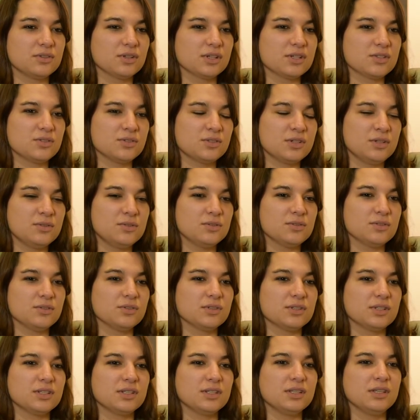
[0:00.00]
régionale de
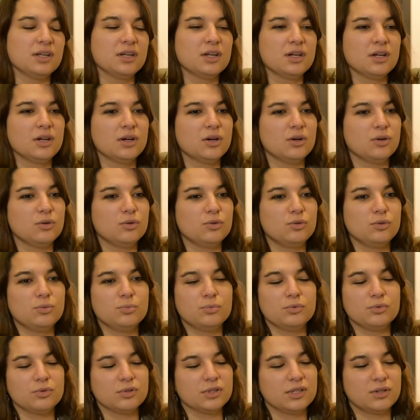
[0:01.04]
santé ou
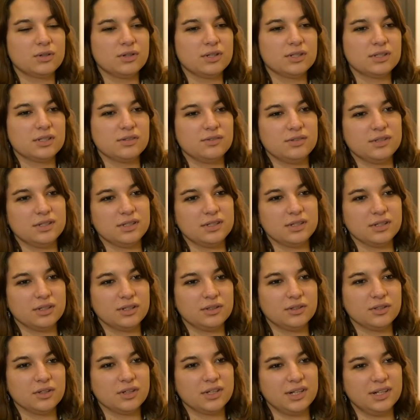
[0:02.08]
pour des collectivités
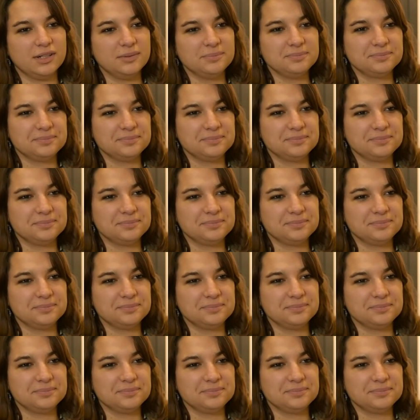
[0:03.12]
territoriales.